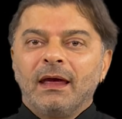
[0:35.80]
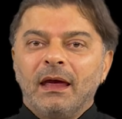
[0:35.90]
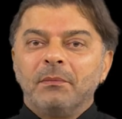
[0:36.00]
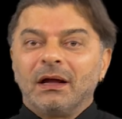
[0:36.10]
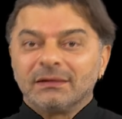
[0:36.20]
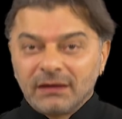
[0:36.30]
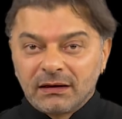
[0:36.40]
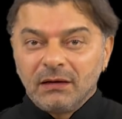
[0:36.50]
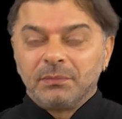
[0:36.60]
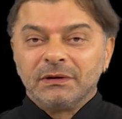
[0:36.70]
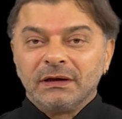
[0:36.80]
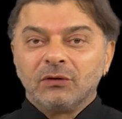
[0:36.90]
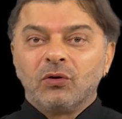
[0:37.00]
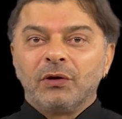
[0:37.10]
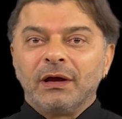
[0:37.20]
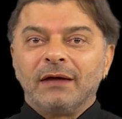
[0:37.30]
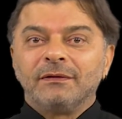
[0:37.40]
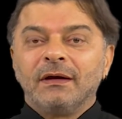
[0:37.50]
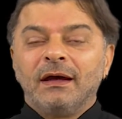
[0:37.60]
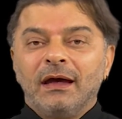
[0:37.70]
hem alttaki yapıları koruyan,
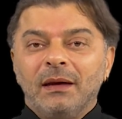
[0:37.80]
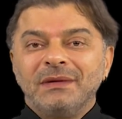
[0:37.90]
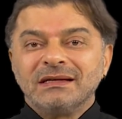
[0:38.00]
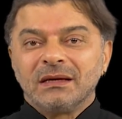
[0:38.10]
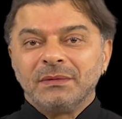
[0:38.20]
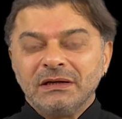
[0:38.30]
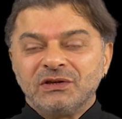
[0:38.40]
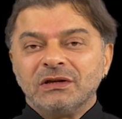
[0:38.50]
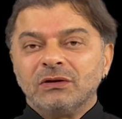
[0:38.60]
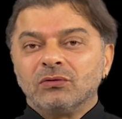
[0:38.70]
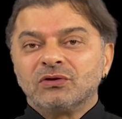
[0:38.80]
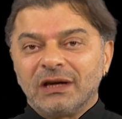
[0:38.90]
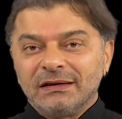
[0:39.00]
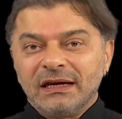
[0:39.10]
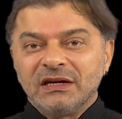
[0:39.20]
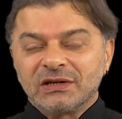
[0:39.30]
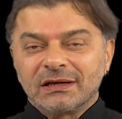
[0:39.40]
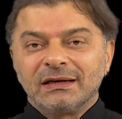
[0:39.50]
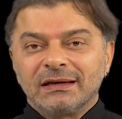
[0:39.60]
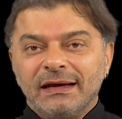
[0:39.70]
hem de zaman içinde oluşan
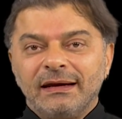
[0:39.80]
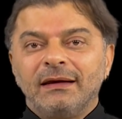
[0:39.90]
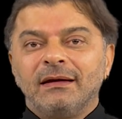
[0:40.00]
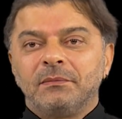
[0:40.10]
değişikliklere